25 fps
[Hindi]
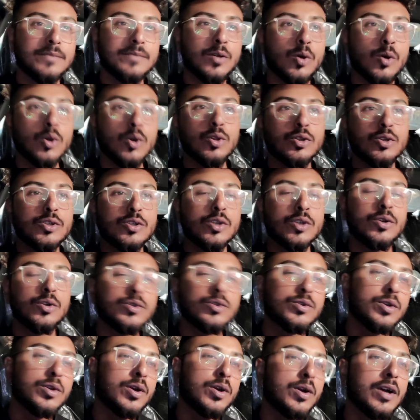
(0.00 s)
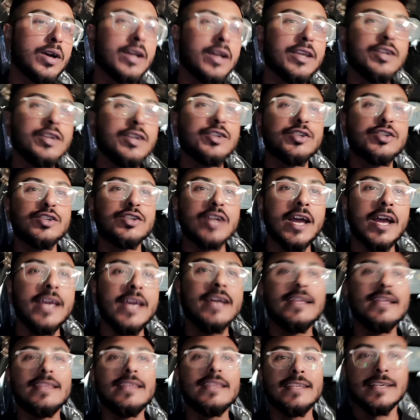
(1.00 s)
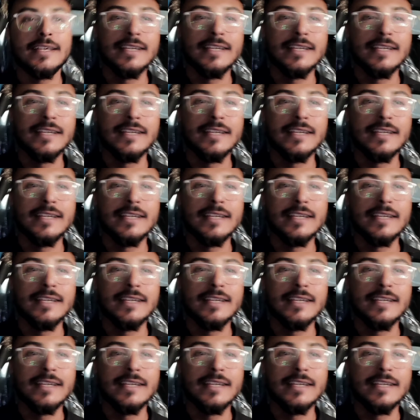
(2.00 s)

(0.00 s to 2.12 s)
कोट तो ज़रूर सुना होगा कि शायद